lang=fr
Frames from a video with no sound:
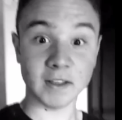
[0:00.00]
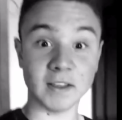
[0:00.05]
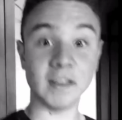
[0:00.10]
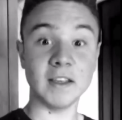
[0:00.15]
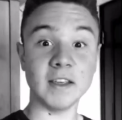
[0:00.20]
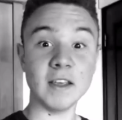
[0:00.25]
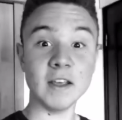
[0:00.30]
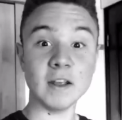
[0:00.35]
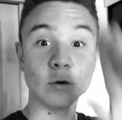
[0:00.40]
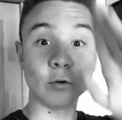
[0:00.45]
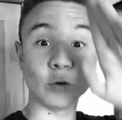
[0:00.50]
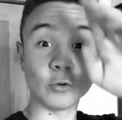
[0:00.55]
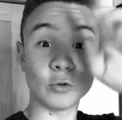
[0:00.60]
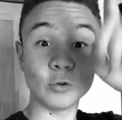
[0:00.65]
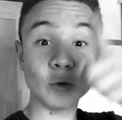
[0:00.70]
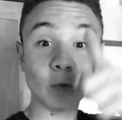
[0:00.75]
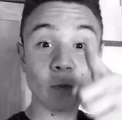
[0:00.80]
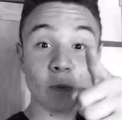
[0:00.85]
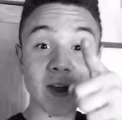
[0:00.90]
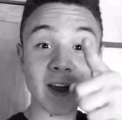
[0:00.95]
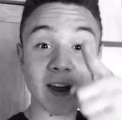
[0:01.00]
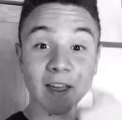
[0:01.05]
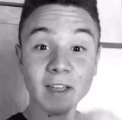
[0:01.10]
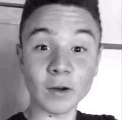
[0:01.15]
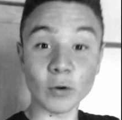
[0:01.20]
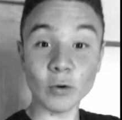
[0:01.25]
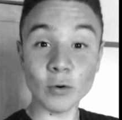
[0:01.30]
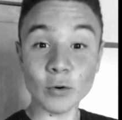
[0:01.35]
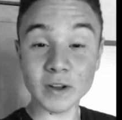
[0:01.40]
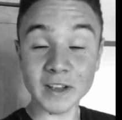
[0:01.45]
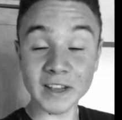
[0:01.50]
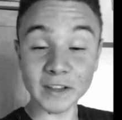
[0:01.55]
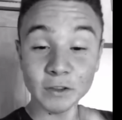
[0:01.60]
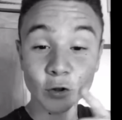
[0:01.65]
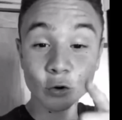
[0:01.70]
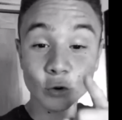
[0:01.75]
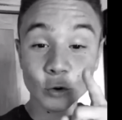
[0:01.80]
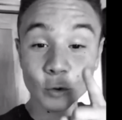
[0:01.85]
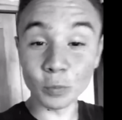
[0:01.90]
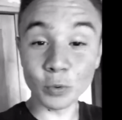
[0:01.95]
Qui est le super-héros qui donne le
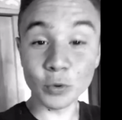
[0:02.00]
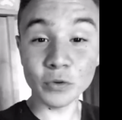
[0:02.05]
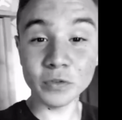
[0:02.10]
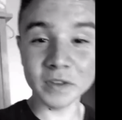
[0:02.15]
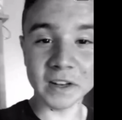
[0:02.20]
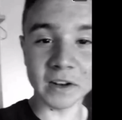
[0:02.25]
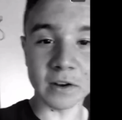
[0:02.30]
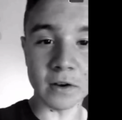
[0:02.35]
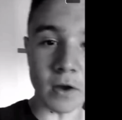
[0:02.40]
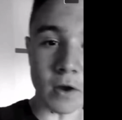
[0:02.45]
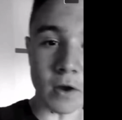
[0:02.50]
plus vite l'heure